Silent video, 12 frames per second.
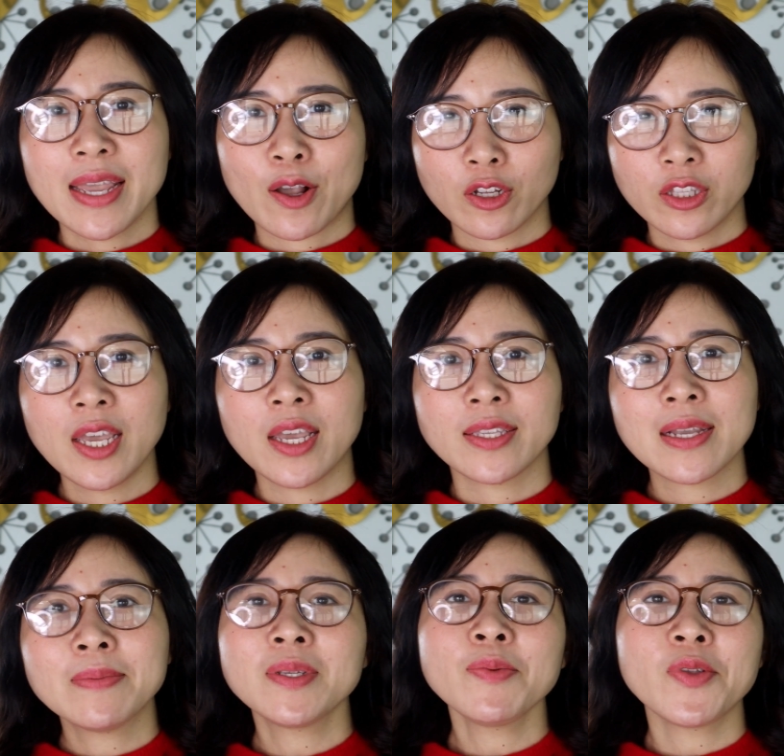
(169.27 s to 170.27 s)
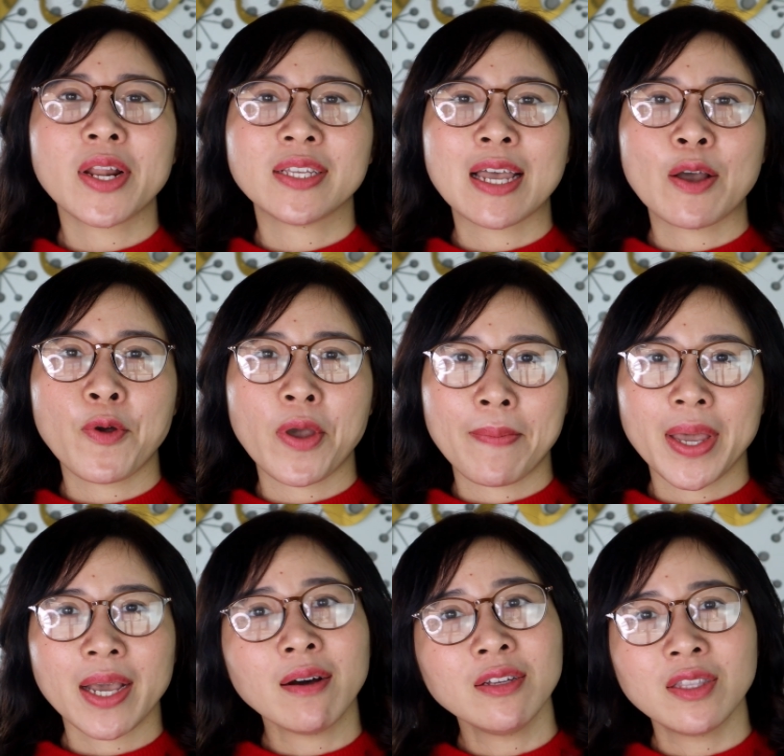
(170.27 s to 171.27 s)
để có thể chăm sóc cho làn da khỏe
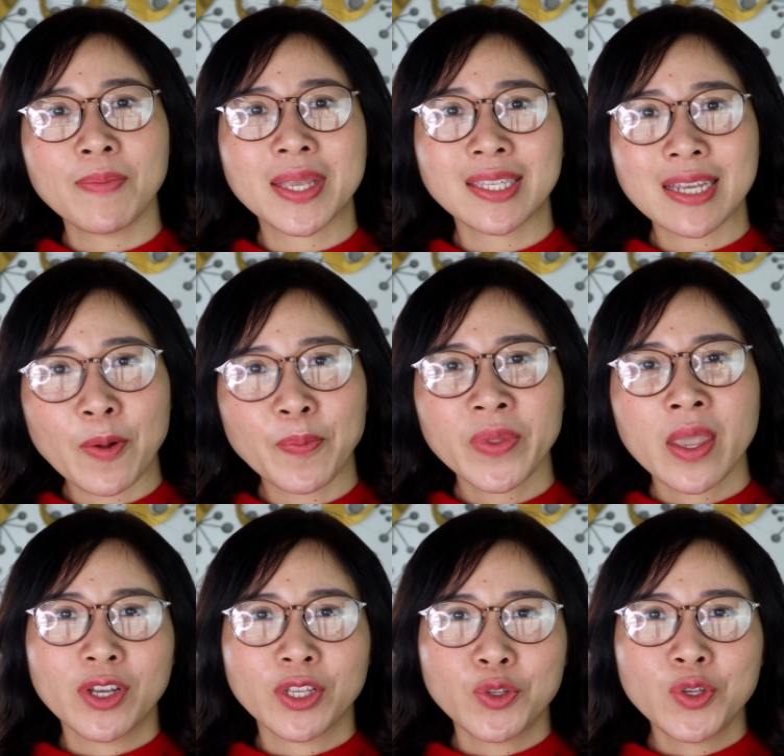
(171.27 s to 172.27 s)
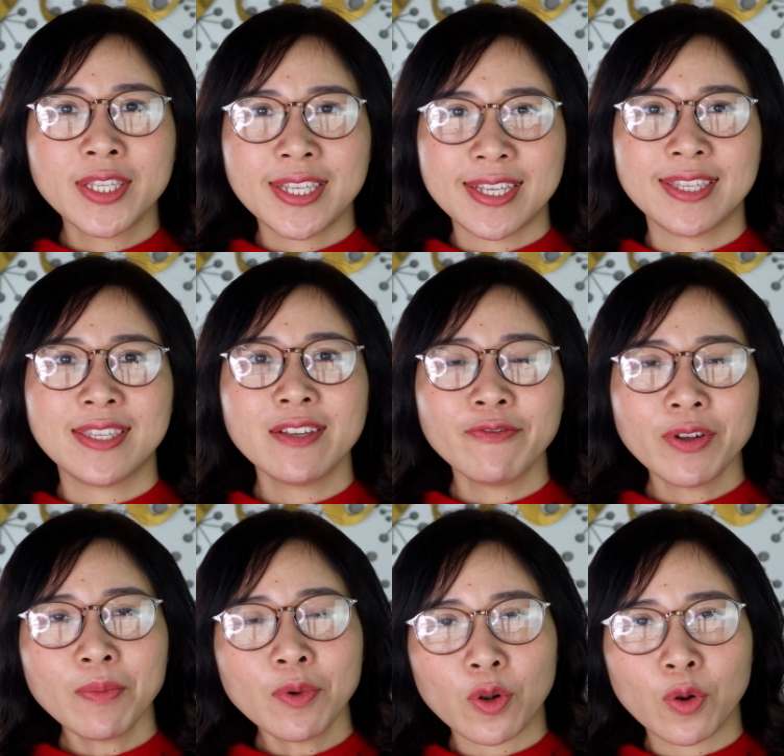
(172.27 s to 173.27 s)
mạnh hơn từ bên trong. Thì việc duy trì giữ
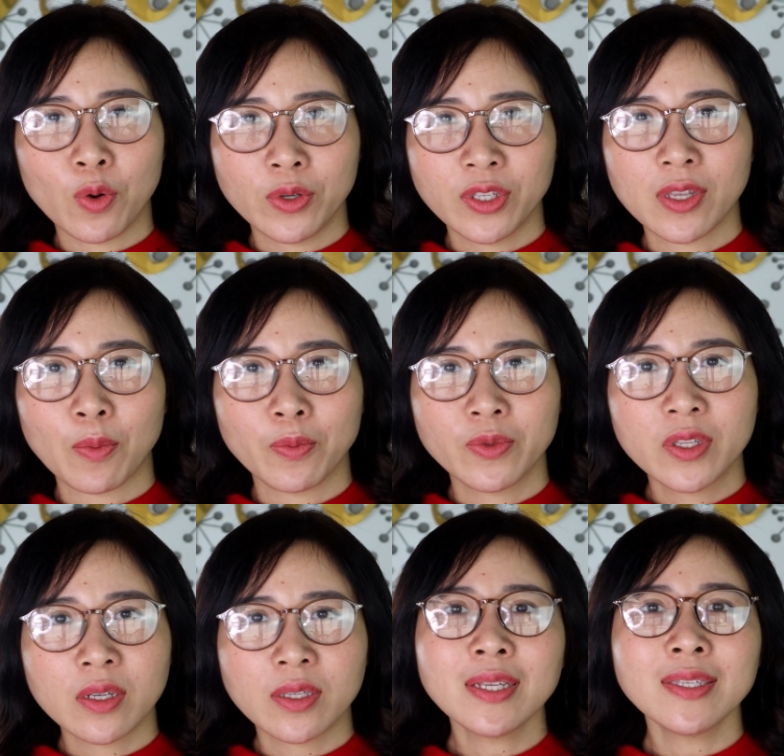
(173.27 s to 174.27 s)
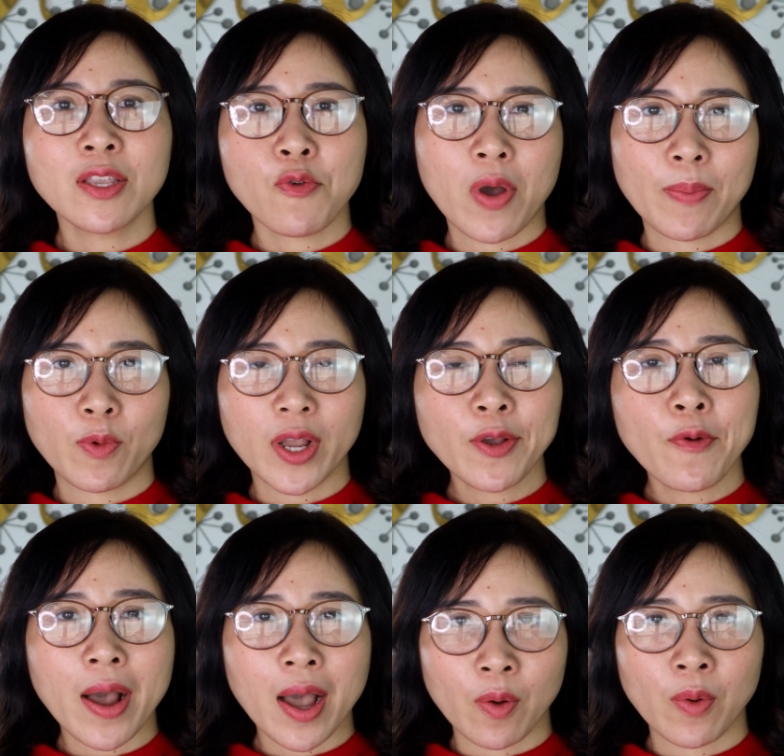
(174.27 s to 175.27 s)
vững một lối sống giờ giấc sinh hoạt một cách
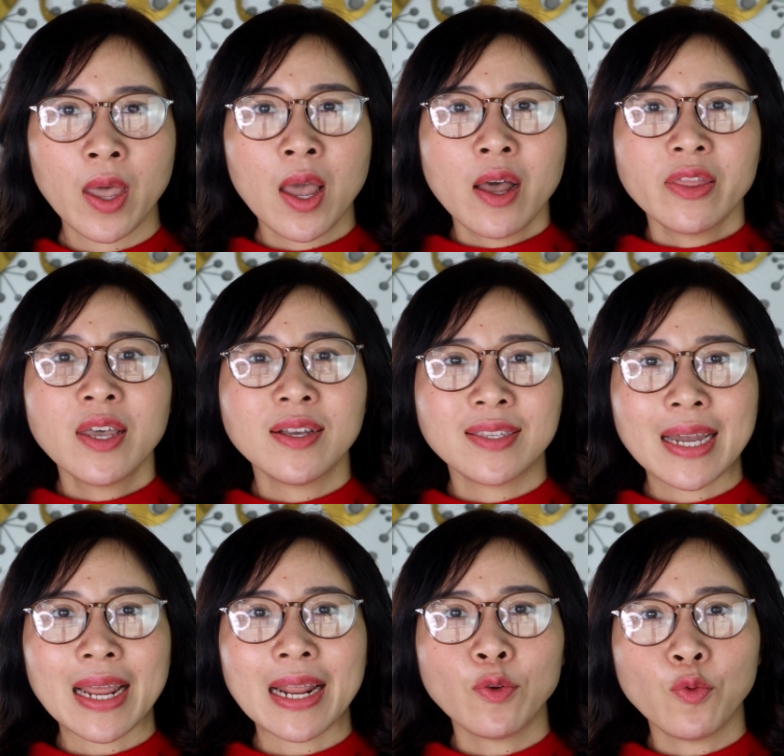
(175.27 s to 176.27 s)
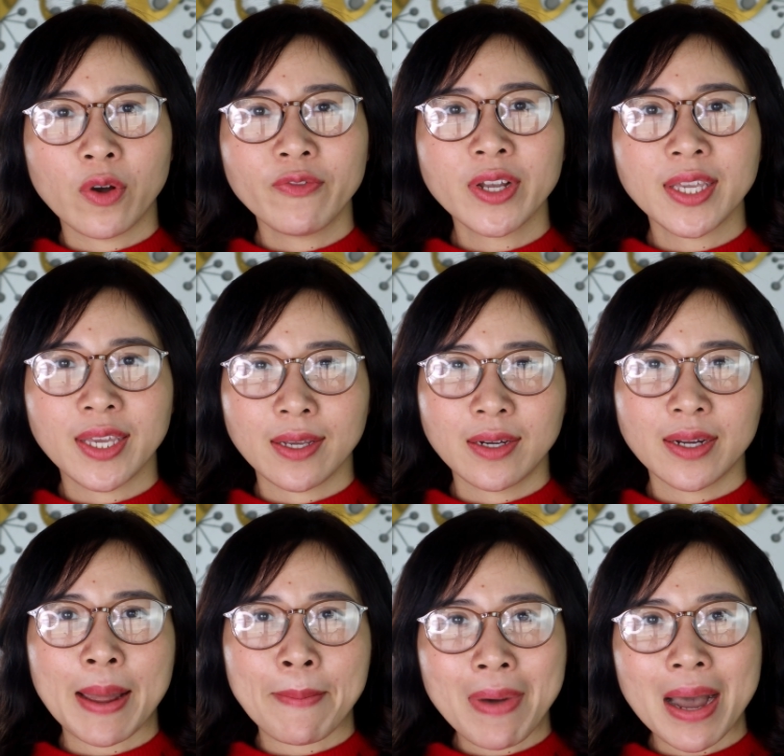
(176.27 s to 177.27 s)
khoa học, thời gian ăn uống và nghỉ
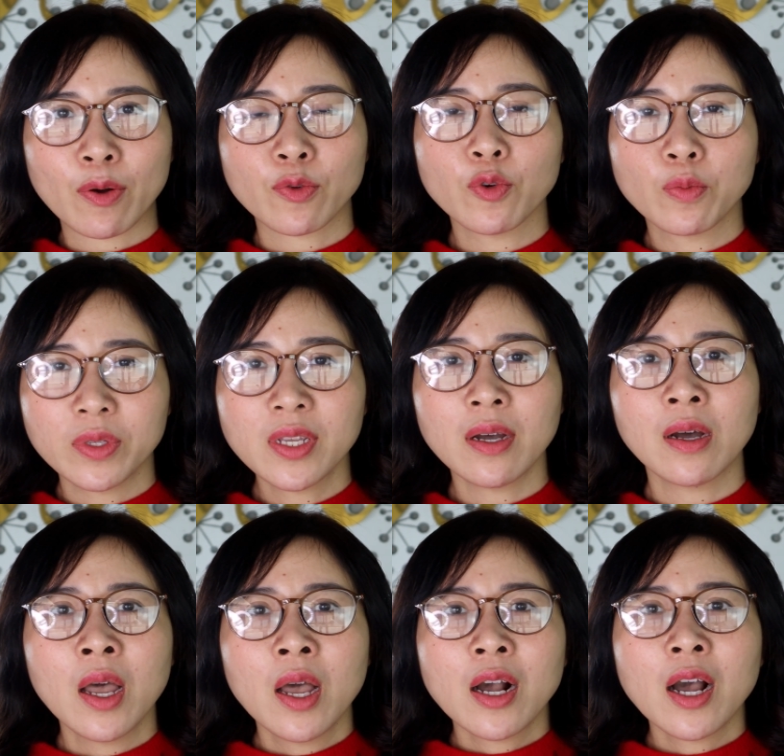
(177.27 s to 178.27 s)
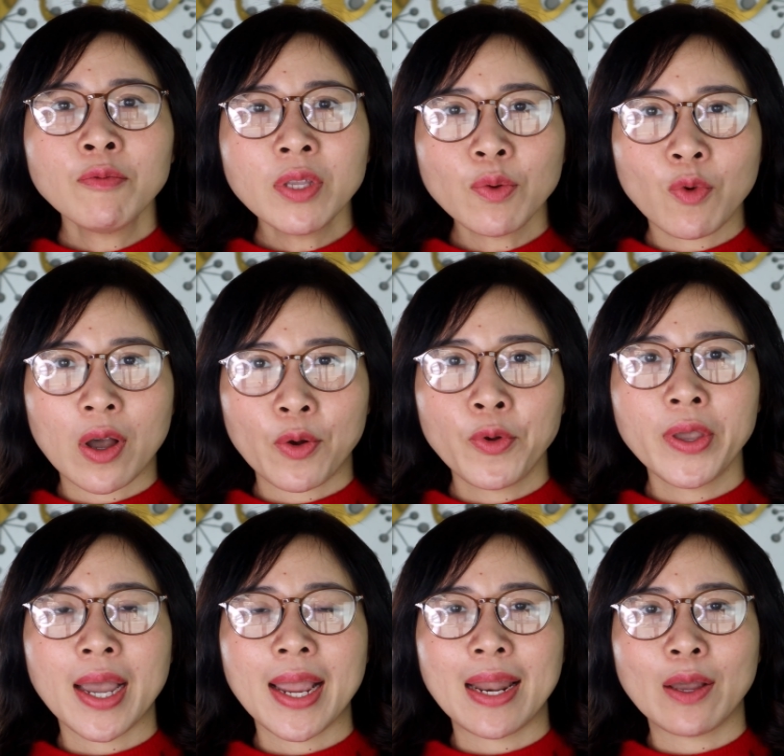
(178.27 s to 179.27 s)
ngơi đảm bảo đúng giờ, không thức quá
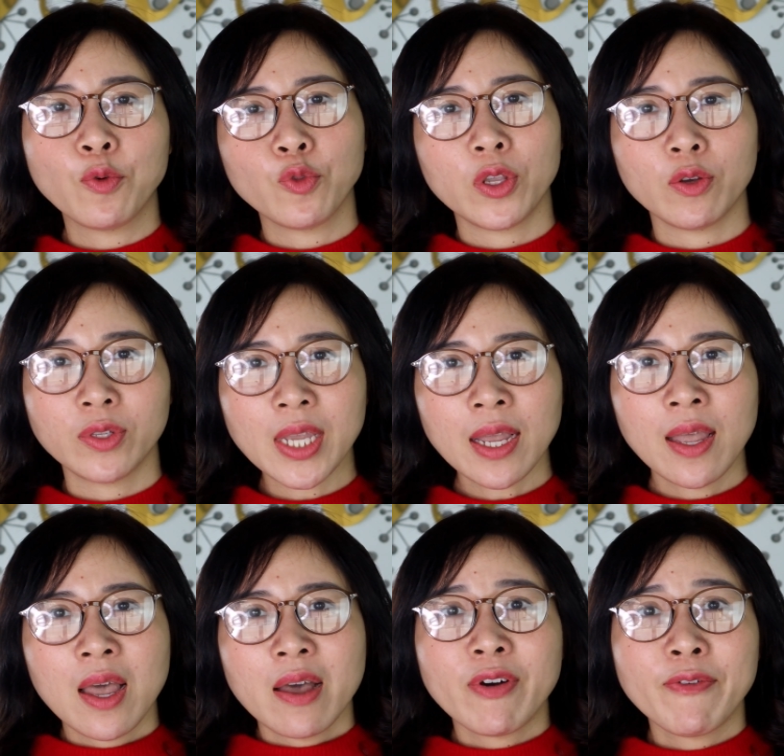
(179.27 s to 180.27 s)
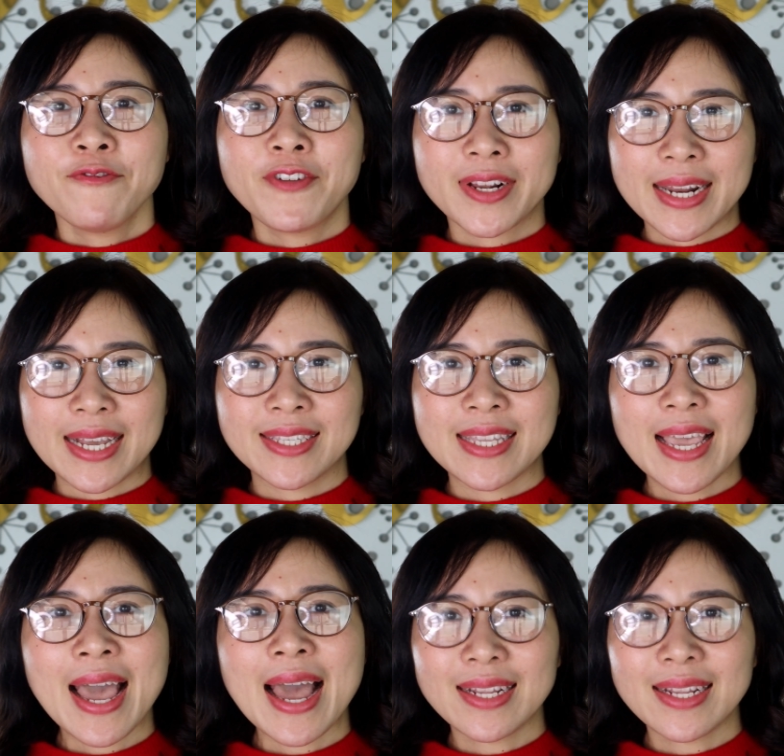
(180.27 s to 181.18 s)
khuya hay là ngủ thiếu giấc. Việc này sẽ